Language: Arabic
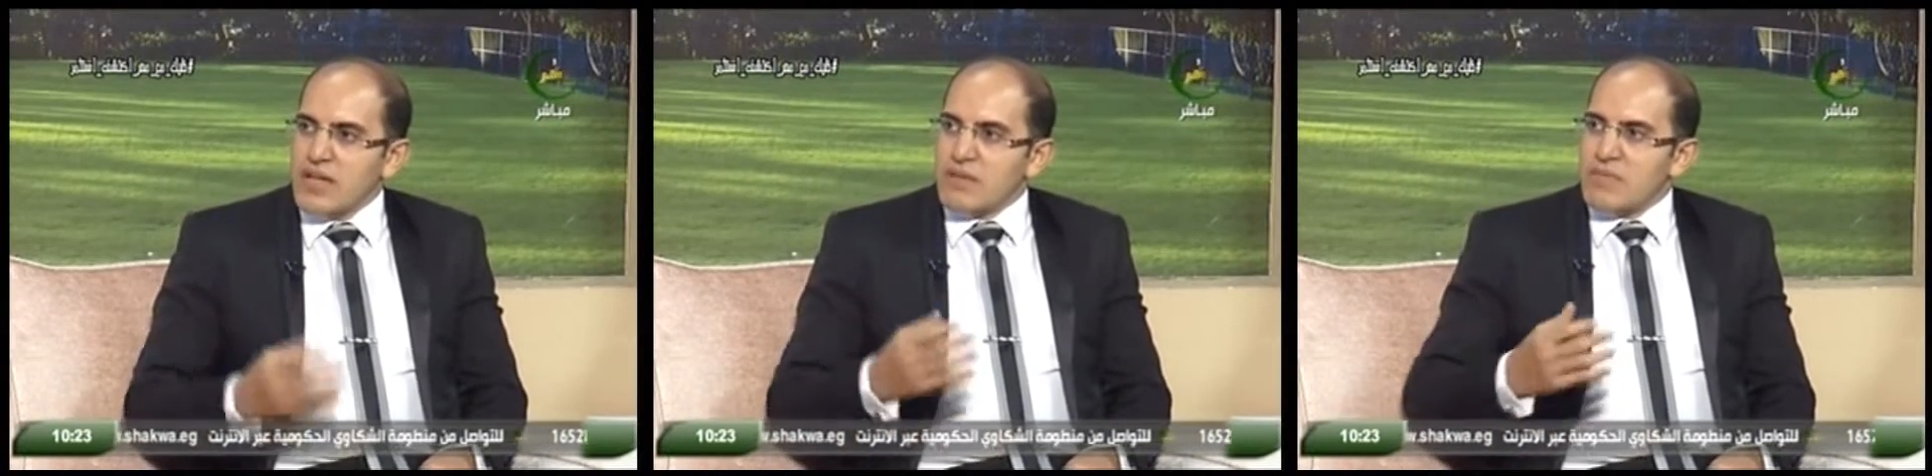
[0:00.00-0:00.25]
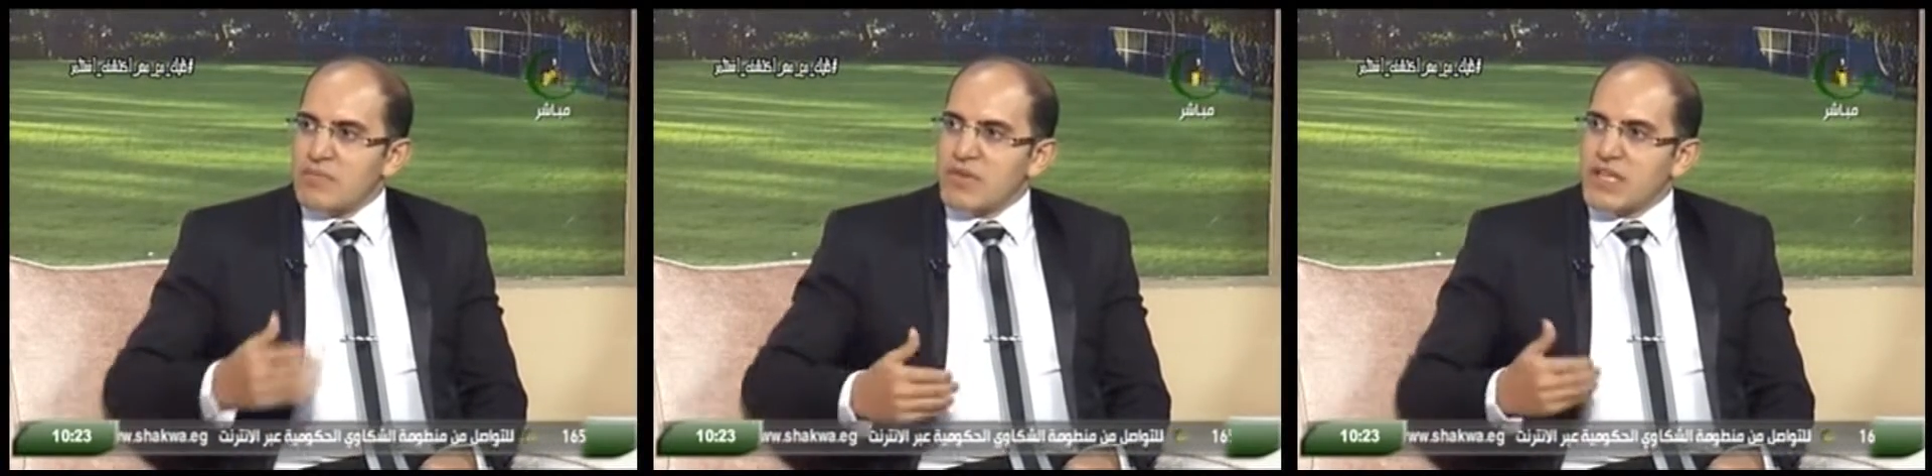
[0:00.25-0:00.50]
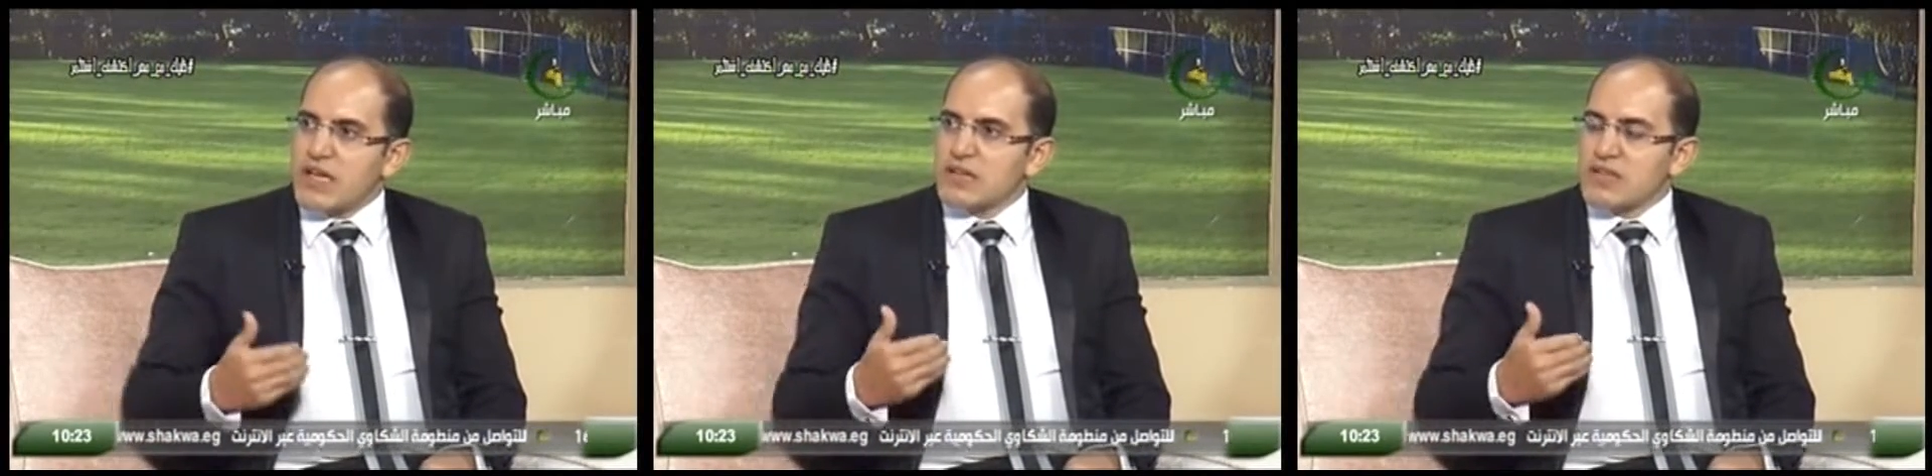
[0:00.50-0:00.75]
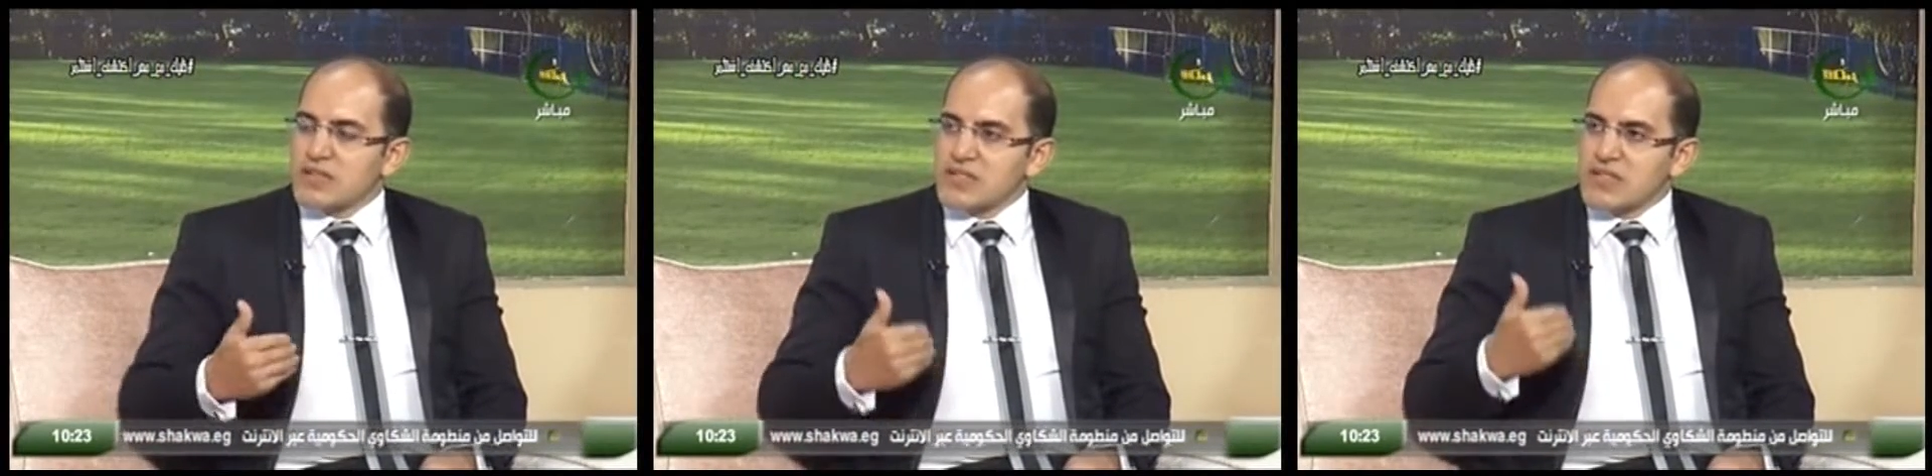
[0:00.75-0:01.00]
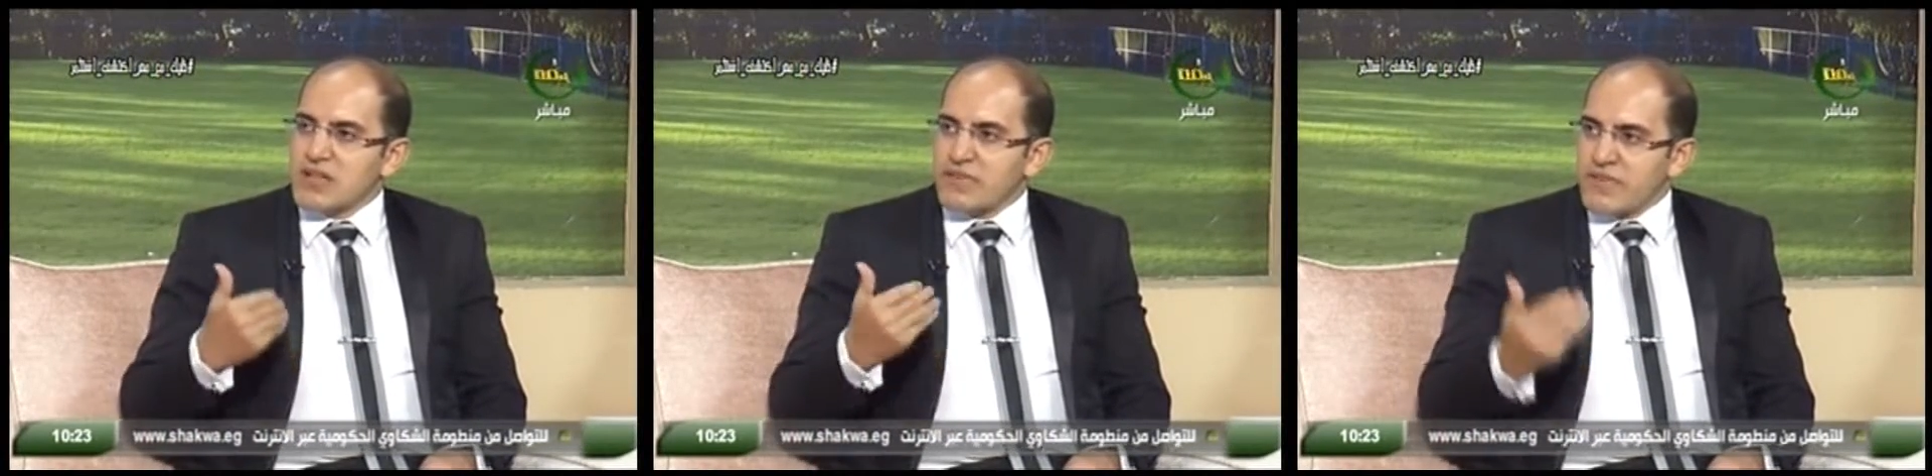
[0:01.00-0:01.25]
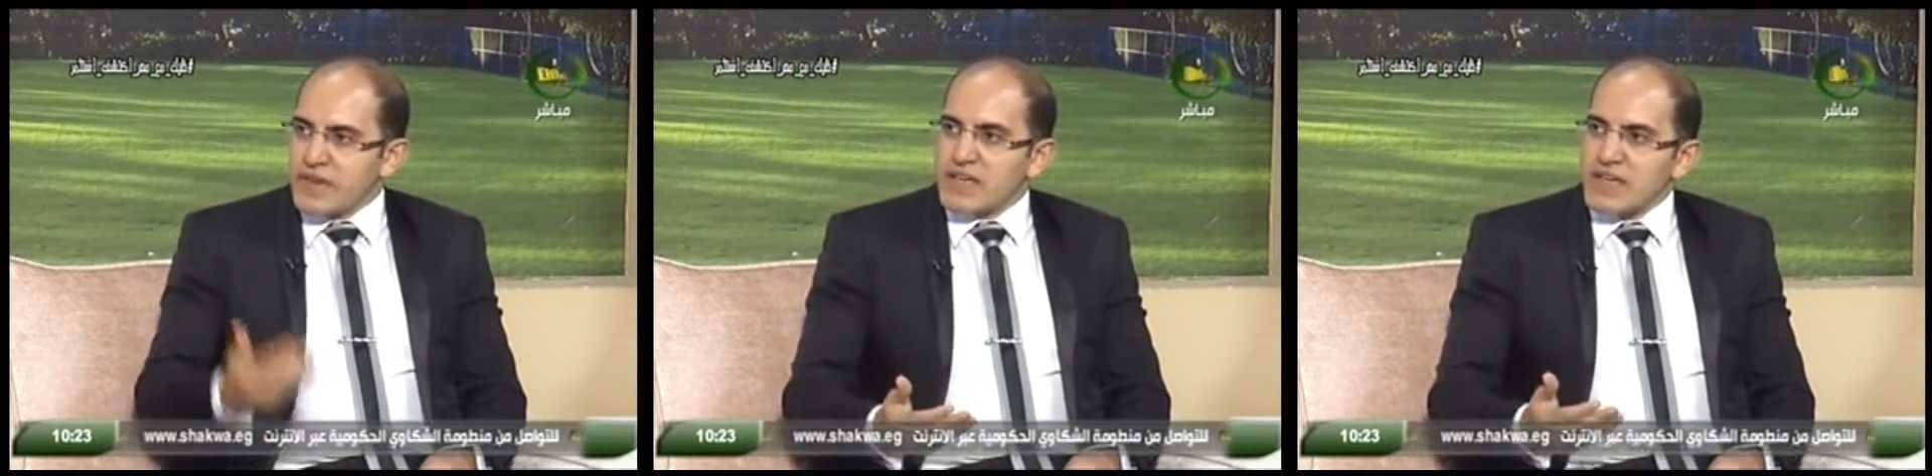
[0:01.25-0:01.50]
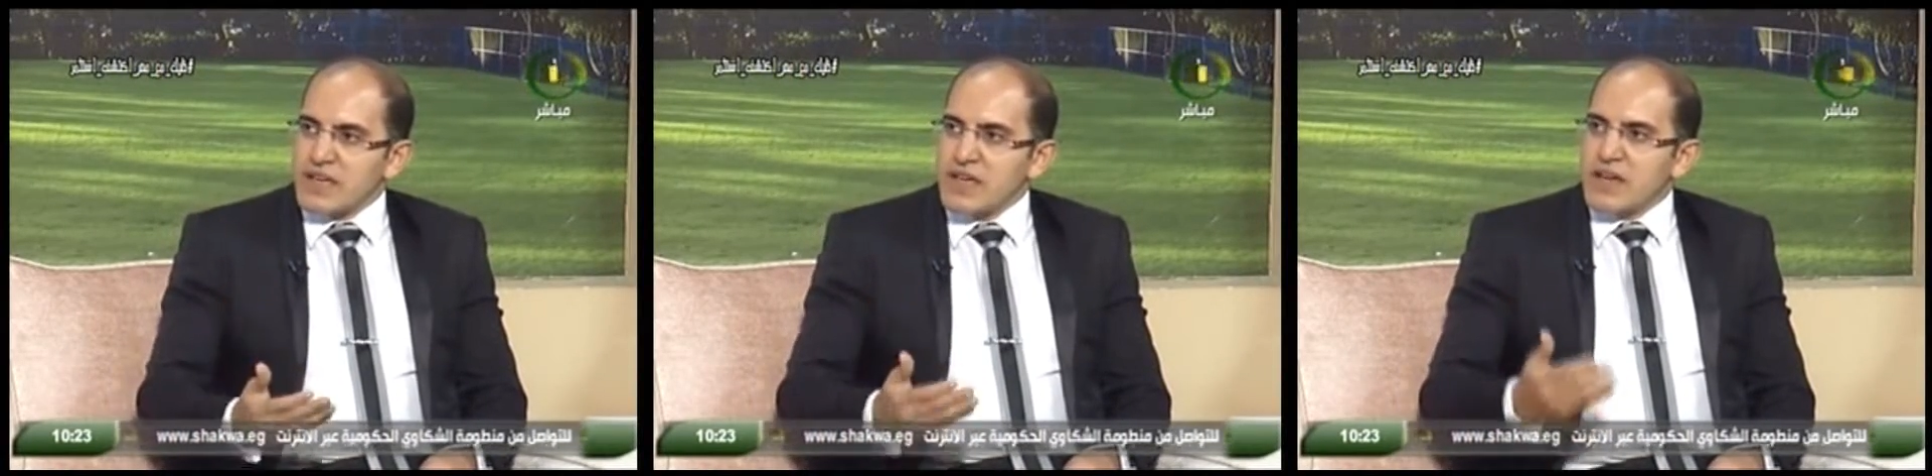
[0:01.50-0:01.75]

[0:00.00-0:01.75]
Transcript: من بداية تصدير فكرة